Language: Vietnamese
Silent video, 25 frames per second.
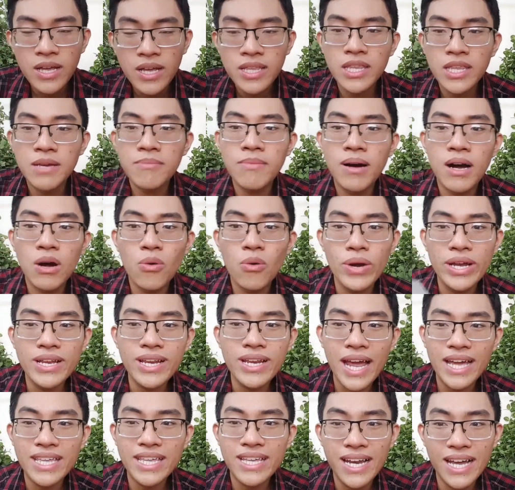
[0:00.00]
nhưng mà quyển
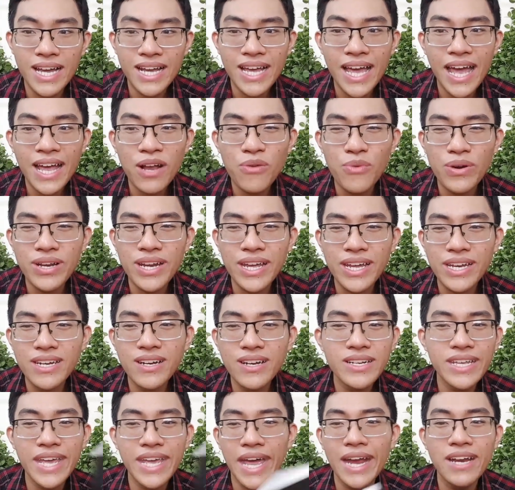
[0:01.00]
này thì lại khác quyển này
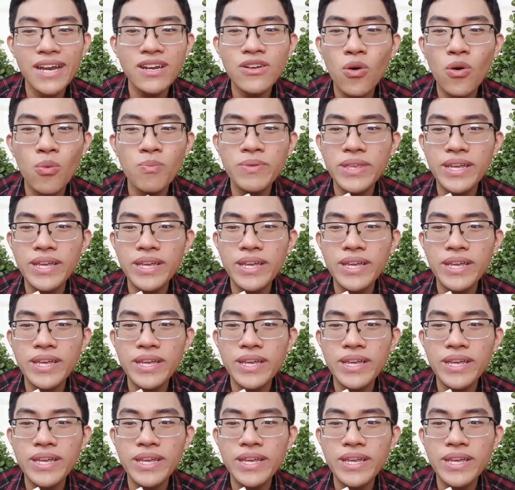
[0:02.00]
đơn giản nó cũng